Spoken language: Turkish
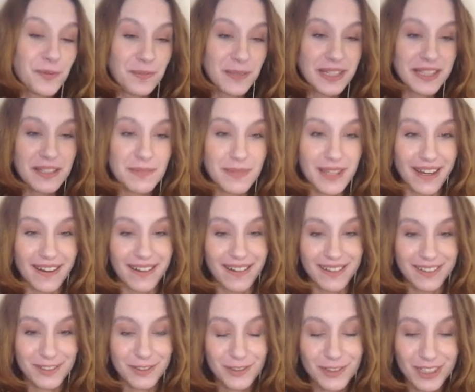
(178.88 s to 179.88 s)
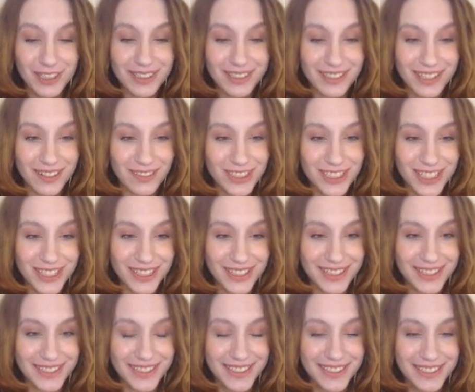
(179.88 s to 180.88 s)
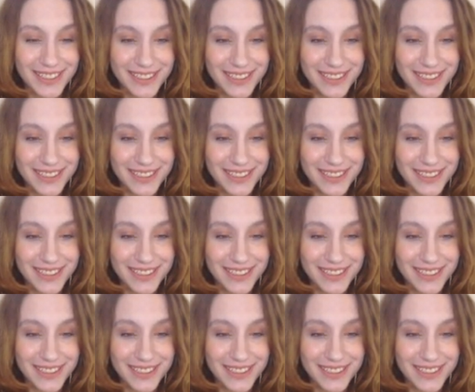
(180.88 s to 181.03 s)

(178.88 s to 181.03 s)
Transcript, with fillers: öldüm bittim ya. Çok tatlı tavşan.